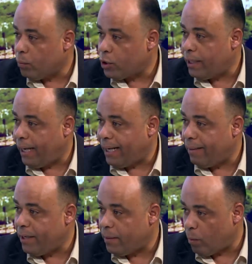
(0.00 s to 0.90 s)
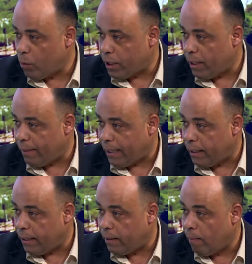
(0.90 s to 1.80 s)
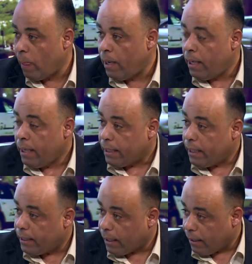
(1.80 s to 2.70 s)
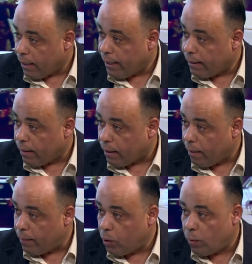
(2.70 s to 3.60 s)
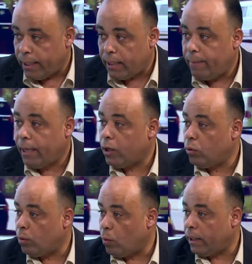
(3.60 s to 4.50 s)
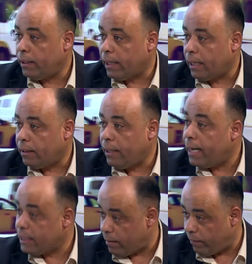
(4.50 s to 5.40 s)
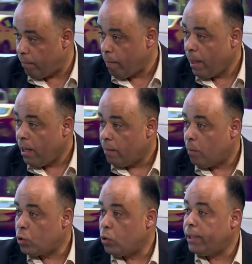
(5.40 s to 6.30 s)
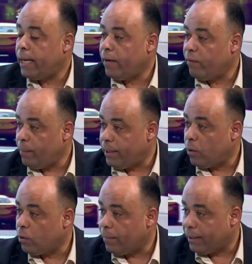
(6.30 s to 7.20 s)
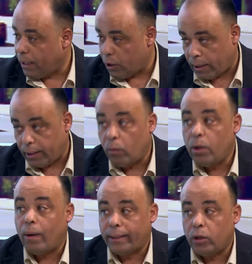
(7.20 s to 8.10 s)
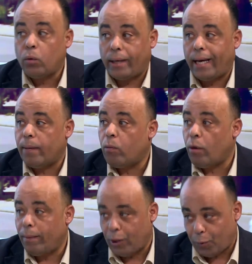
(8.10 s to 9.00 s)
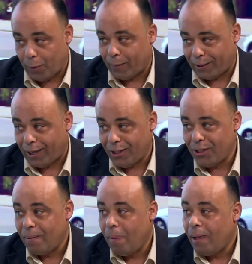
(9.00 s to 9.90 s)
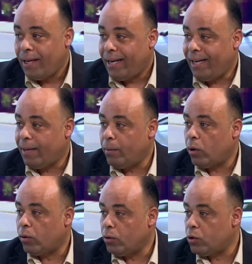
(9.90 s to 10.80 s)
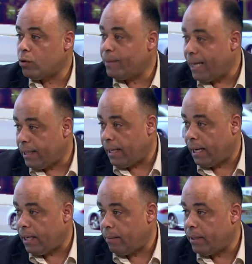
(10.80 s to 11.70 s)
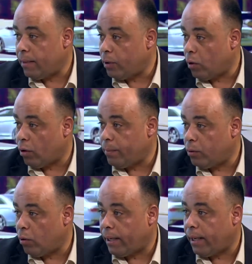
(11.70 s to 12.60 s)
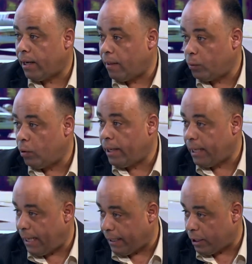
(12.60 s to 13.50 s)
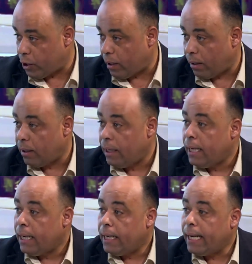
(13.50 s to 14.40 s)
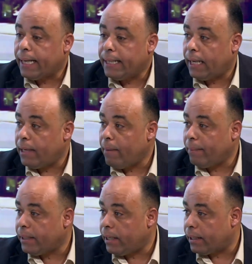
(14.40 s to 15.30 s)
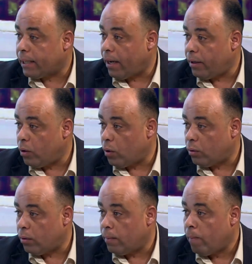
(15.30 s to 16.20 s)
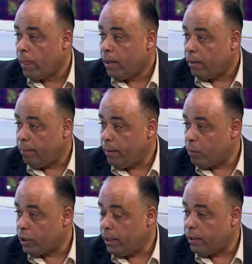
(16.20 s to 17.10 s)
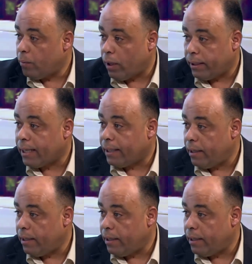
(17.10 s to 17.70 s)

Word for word: مشكلة عالمية مو مشكلة محلية يعني تقرير هيئة الرقابة الدولية بيحكي أنه المخدرات للأسف موجود الآن في 218 دولة وعدد دول العالم هو 218 احنا بالاردن جزء من هذا العالم اذا بدنا ناخذ منه الخير لابد لا يلحقنا الشر لكن يعني ما بتقدر تقارن الاردن بمشكله المخدرات